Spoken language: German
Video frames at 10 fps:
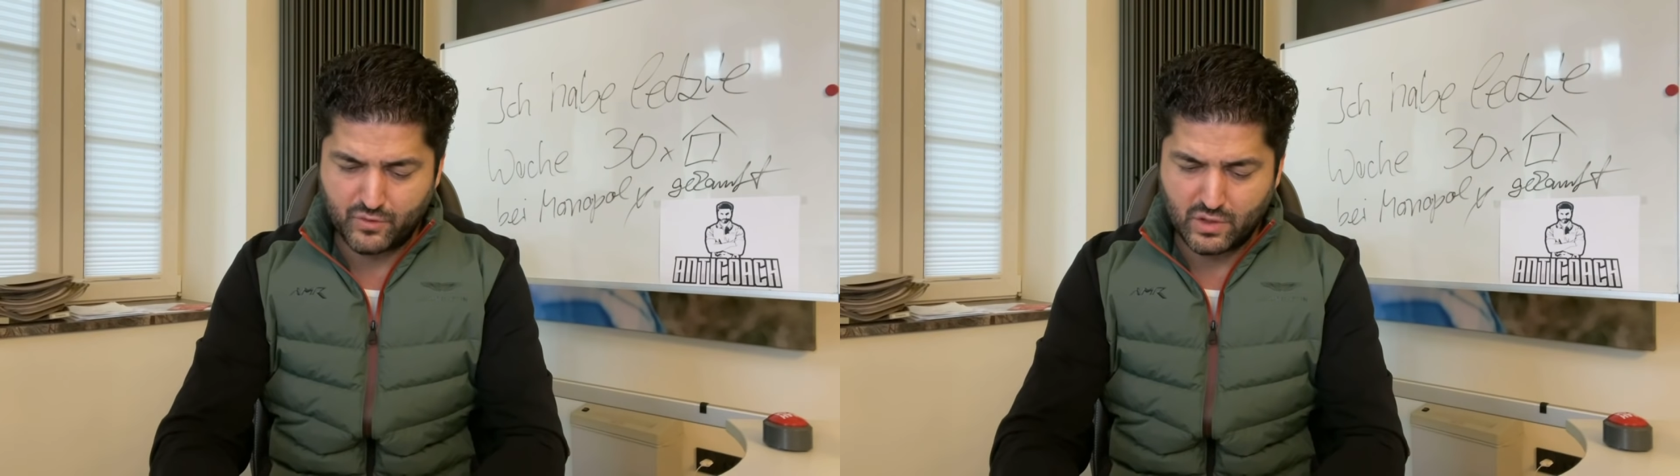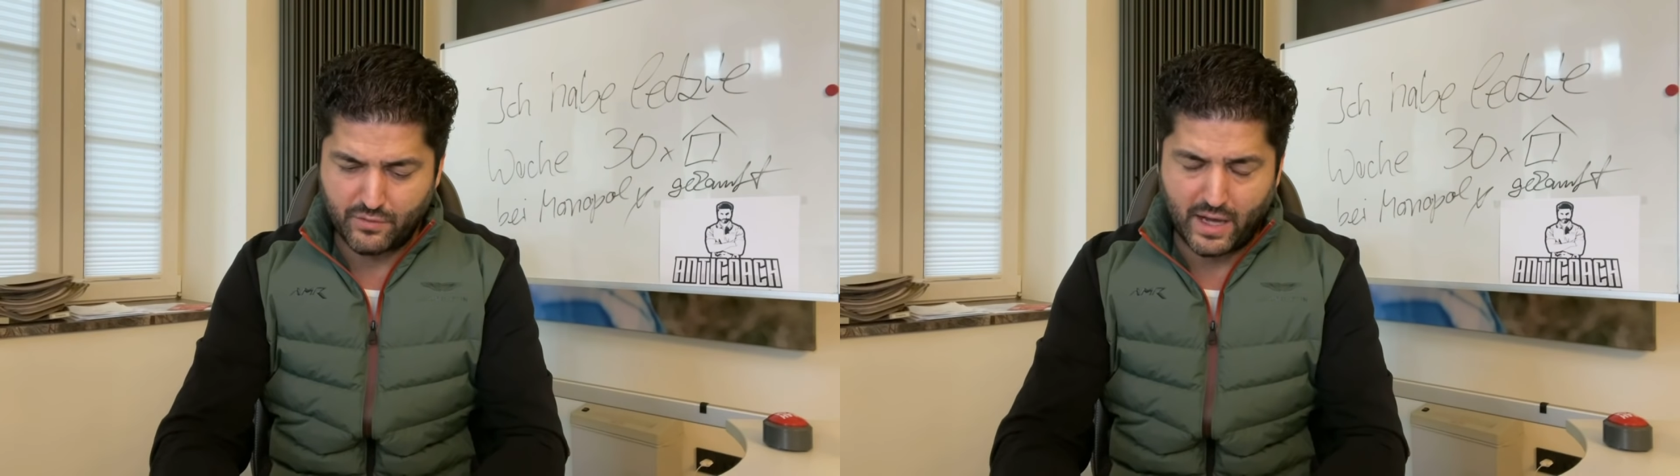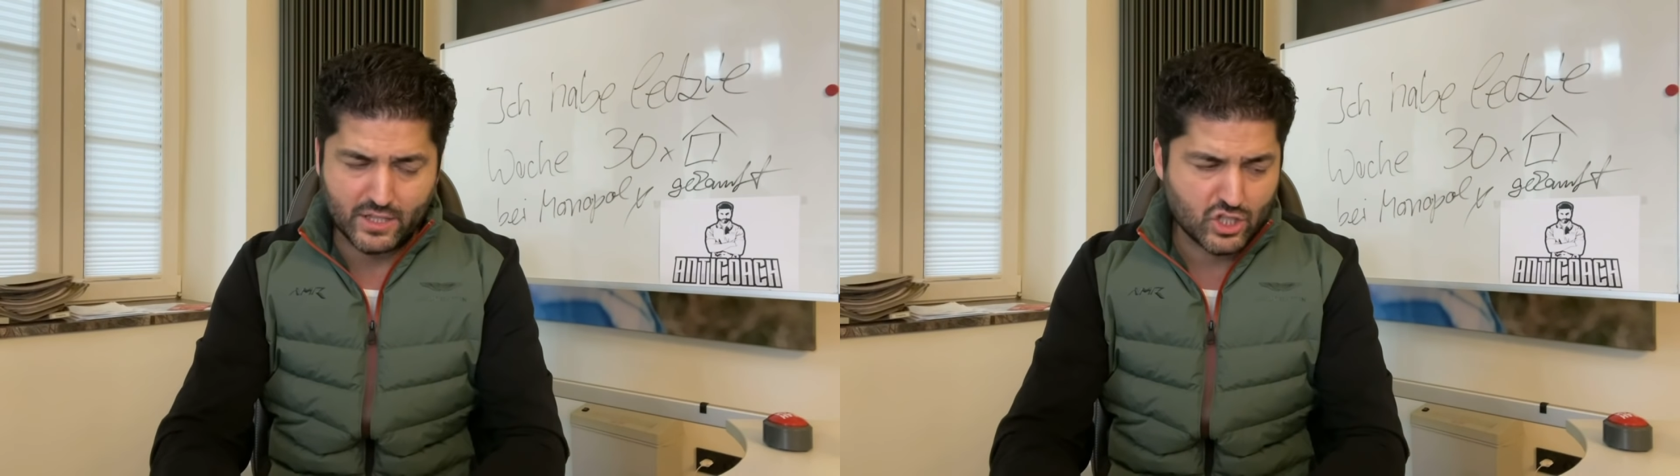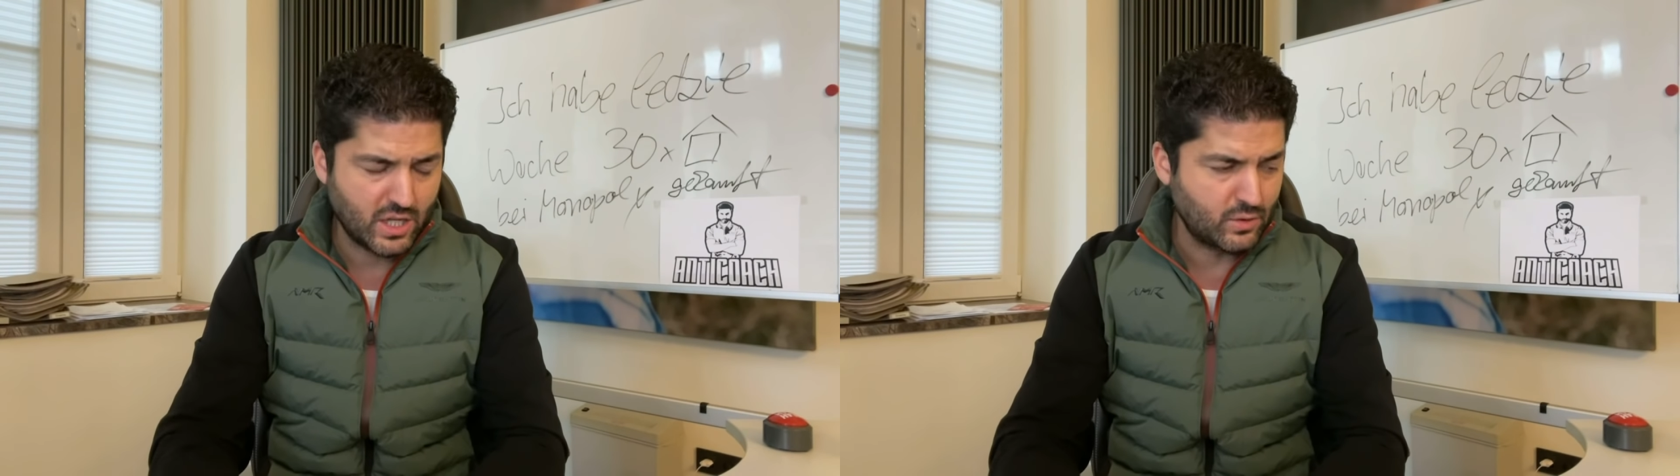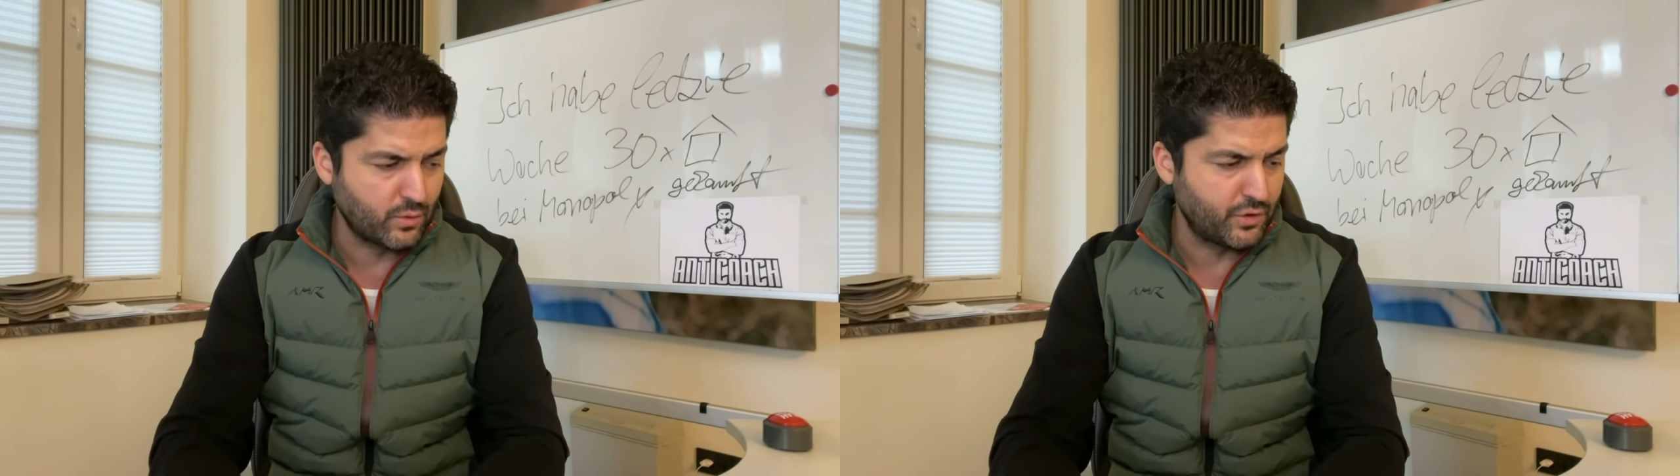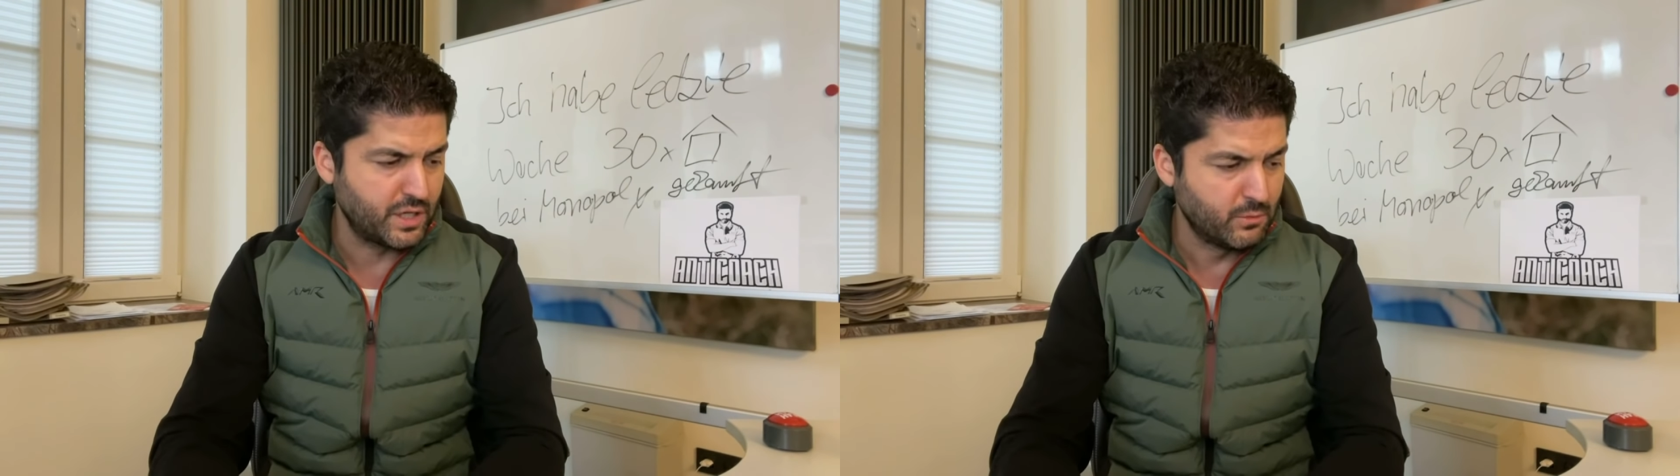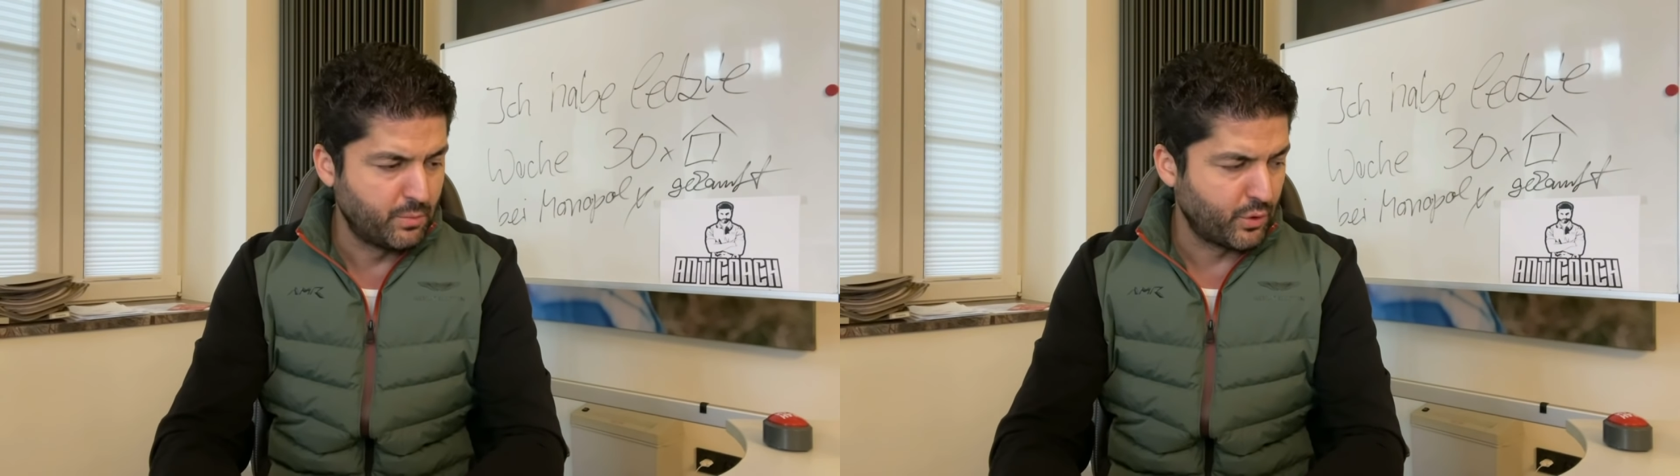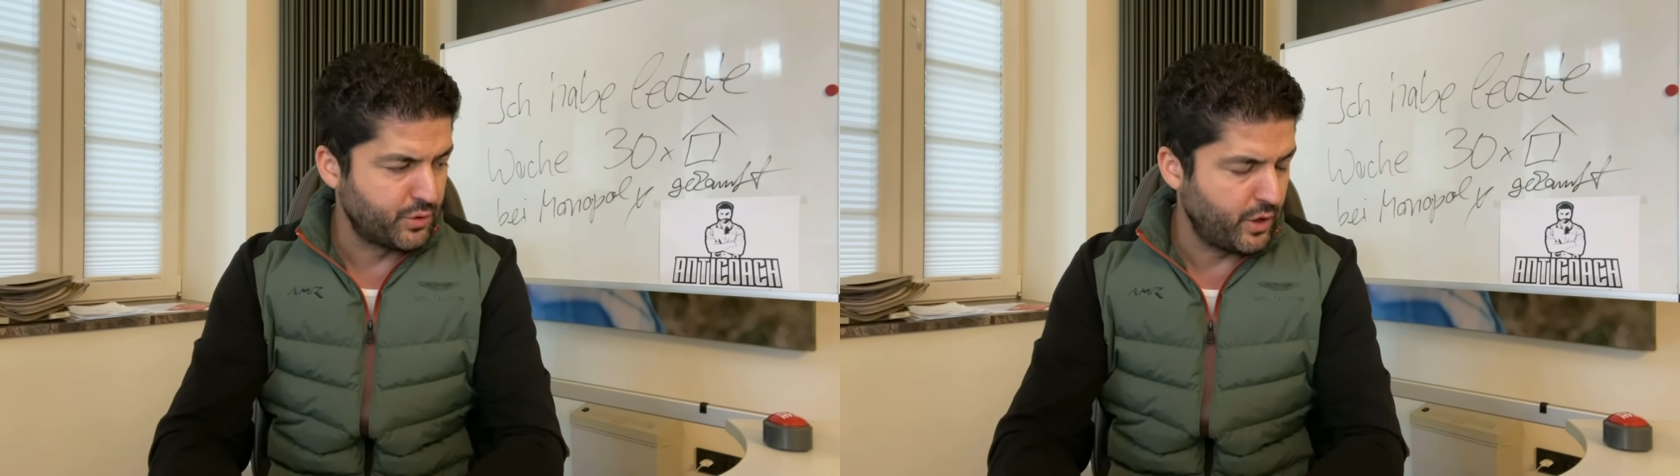zu der Veranstaltung von
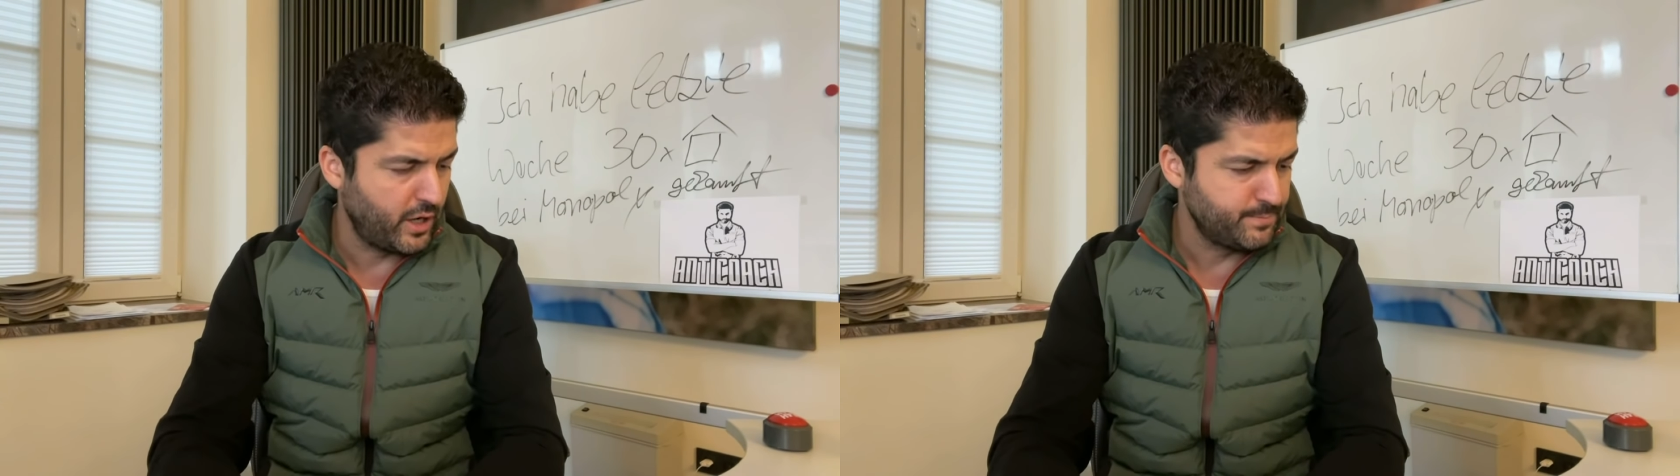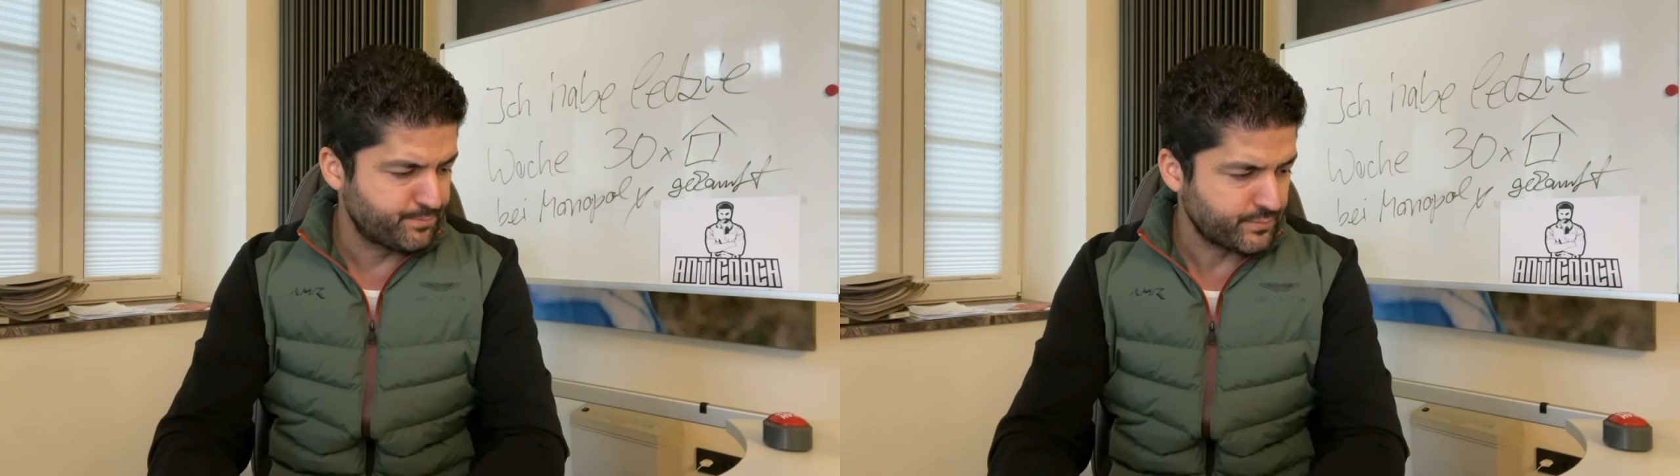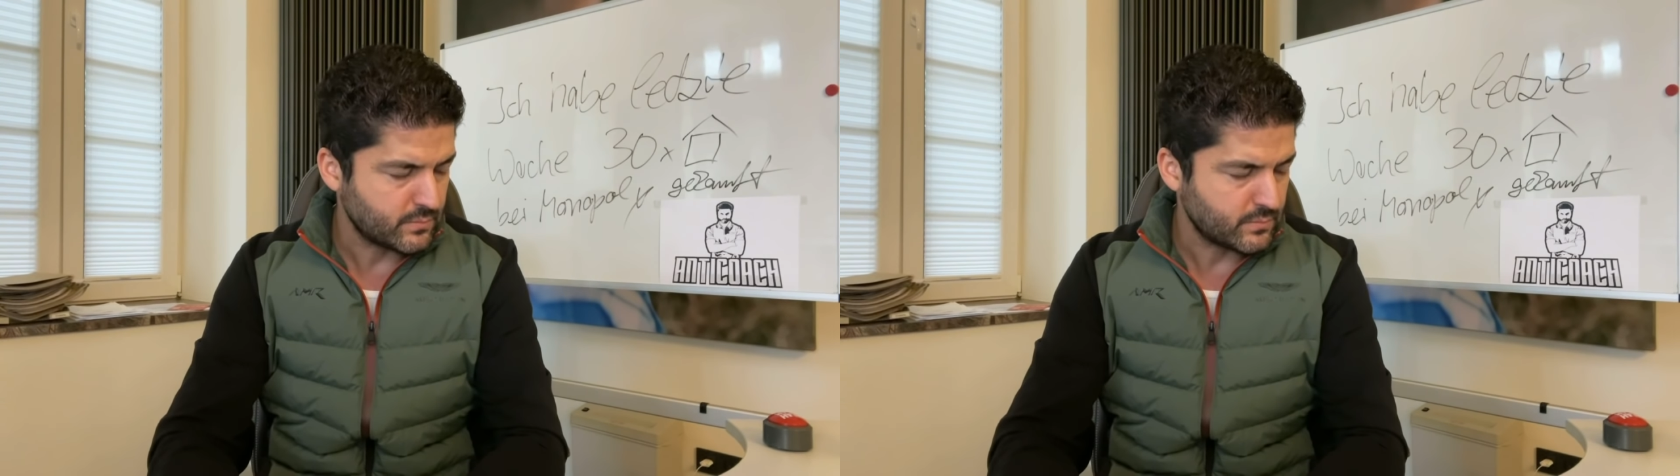Immopreneur.